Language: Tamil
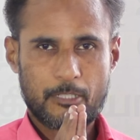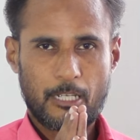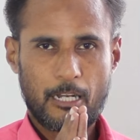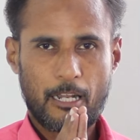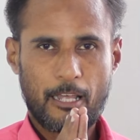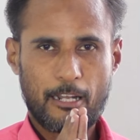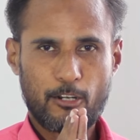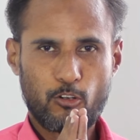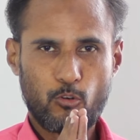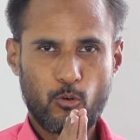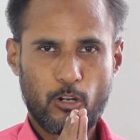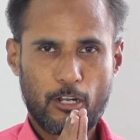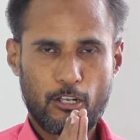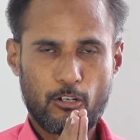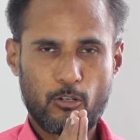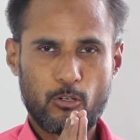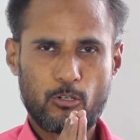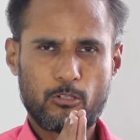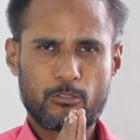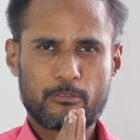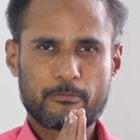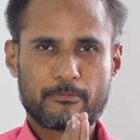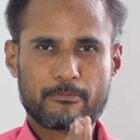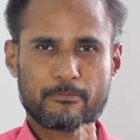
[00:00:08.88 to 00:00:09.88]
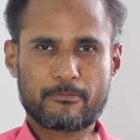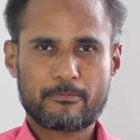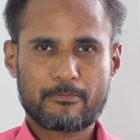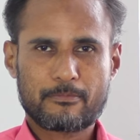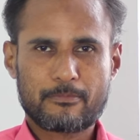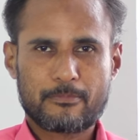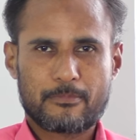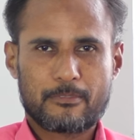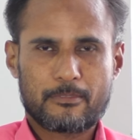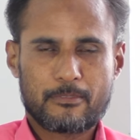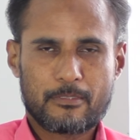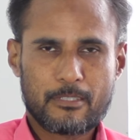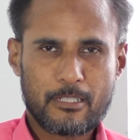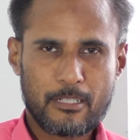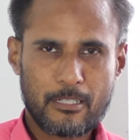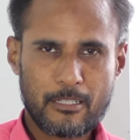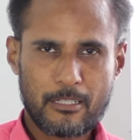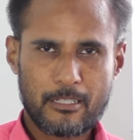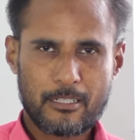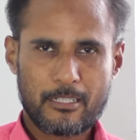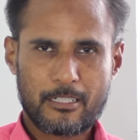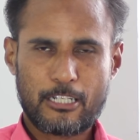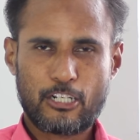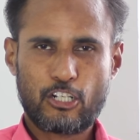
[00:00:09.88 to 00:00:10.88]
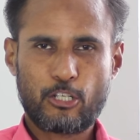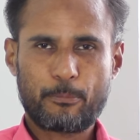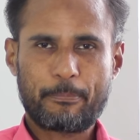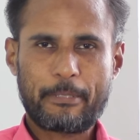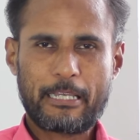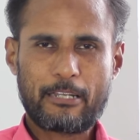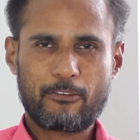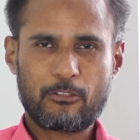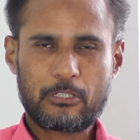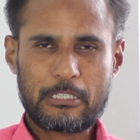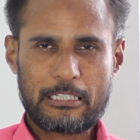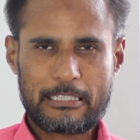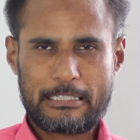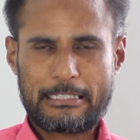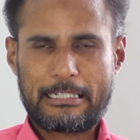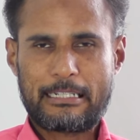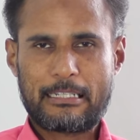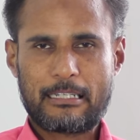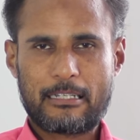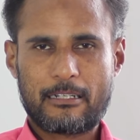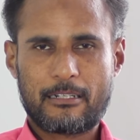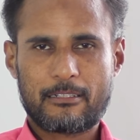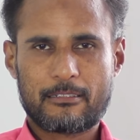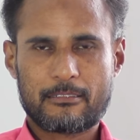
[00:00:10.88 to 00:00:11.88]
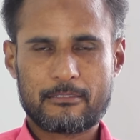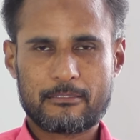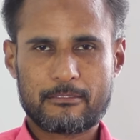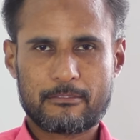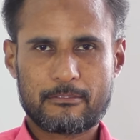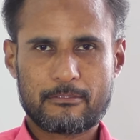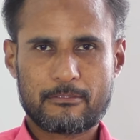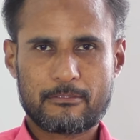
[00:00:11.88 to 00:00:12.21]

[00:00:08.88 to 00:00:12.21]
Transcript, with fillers: எல்லாருக்கும் வணக்கம் என்னுடைய பேர் வந்து தீனதயாளன்